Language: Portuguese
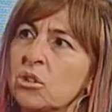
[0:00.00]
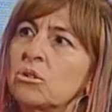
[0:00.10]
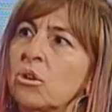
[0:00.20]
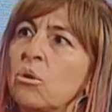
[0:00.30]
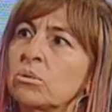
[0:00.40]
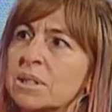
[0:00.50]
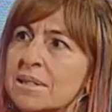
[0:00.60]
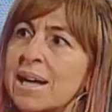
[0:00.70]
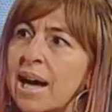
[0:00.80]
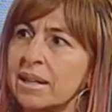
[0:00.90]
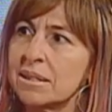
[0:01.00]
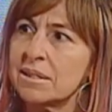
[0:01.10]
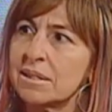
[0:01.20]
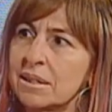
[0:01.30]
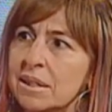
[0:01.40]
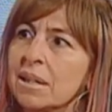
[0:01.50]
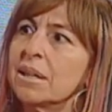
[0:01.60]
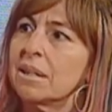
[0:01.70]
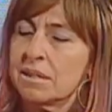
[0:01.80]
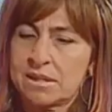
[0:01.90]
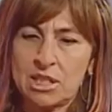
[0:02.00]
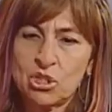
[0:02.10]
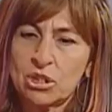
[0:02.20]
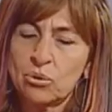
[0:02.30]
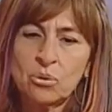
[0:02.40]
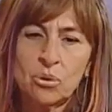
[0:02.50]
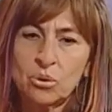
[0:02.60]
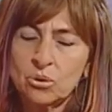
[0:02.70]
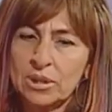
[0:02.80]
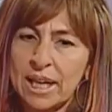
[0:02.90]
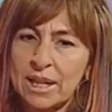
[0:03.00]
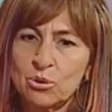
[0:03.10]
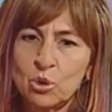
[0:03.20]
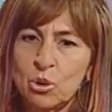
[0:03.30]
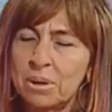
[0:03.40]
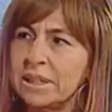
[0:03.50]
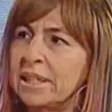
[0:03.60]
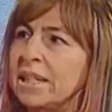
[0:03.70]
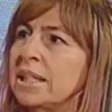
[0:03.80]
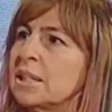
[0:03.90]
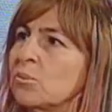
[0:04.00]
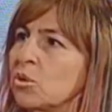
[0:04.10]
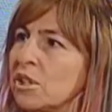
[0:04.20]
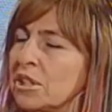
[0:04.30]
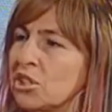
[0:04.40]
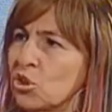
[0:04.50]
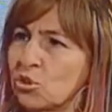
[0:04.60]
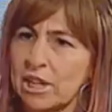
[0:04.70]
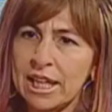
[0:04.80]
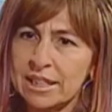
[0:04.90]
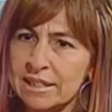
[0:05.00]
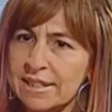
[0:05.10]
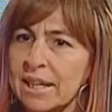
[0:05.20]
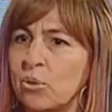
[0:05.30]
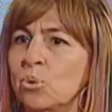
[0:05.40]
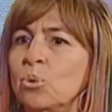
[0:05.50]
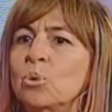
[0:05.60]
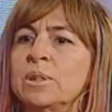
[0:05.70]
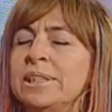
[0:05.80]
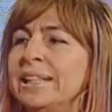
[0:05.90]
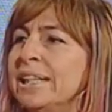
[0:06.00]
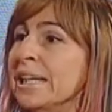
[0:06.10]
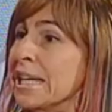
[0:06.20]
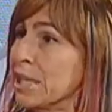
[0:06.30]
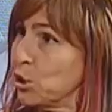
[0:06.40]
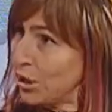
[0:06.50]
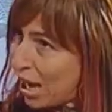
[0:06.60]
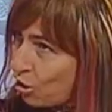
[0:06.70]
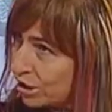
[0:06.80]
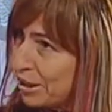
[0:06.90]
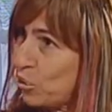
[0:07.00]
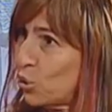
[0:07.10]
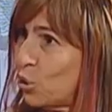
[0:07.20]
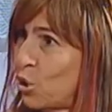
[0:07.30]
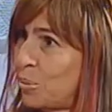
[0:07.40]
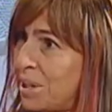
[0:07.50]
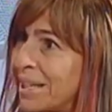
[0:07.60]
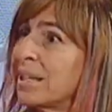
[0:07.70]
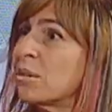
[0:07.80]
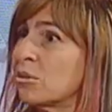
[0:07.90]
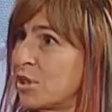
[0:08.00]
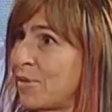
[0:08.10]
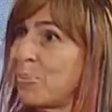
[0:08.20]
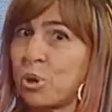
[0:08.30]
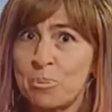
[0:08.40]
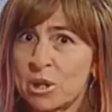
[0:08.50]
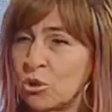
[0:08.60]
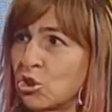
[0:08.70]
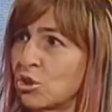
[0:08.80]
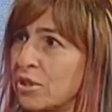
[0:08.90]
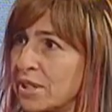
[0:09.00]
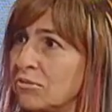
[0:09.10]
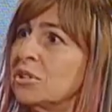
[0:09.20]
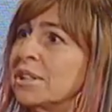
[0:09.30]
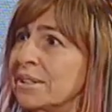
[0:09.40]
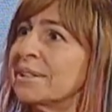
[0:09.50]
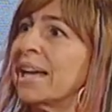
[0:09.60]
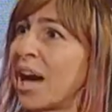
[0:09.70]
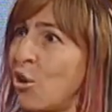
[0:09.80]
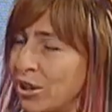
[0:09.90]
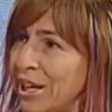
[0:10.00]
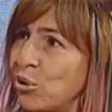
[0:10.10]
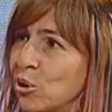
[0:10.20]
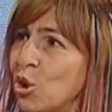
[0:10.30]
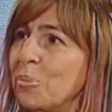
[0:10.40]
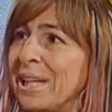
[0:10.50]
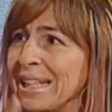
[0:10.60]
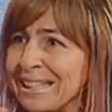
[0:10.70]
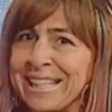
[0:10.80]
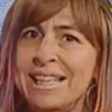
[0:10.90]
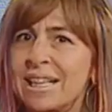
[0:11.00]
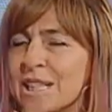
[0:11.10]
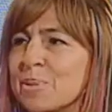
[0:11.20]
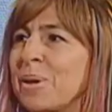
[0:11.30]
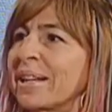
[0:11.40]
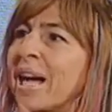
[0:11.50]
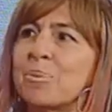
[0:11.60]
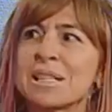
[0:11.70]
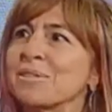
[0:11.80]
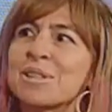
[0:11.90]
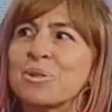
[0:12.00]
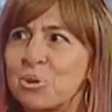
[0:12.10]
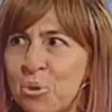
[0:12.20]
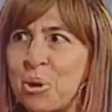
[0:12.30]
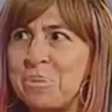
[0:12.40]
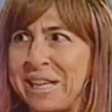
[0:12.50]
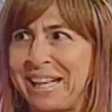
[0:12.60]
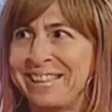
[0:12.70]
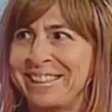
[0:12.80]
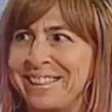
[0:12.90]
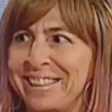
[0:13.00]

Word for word: outras áreas seja no, no terreno do urbanismo, seja no terreno da saúde, da ordem econômica, inclusive a própria Constituição diz que a ordem econômica ela tem que respeitar a preservação do meio ambiente.